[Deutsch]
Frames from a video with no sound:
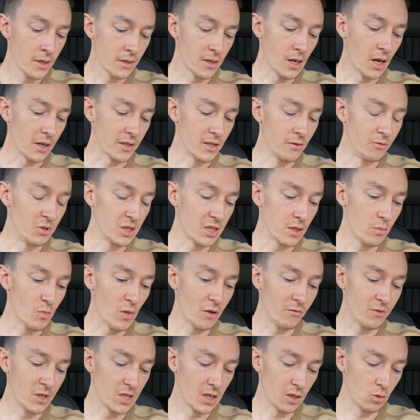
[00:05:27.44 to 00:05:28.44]
Ja, hier wird
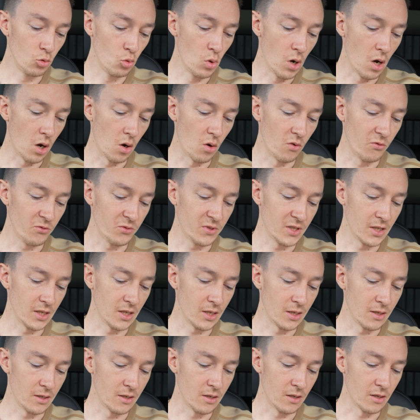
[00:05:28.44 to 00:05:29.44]
immer wieder nur auf
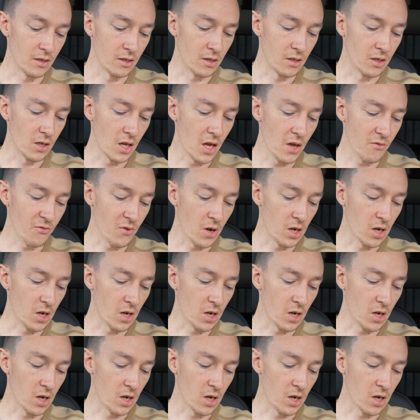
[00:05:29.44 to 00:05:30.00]
den äh,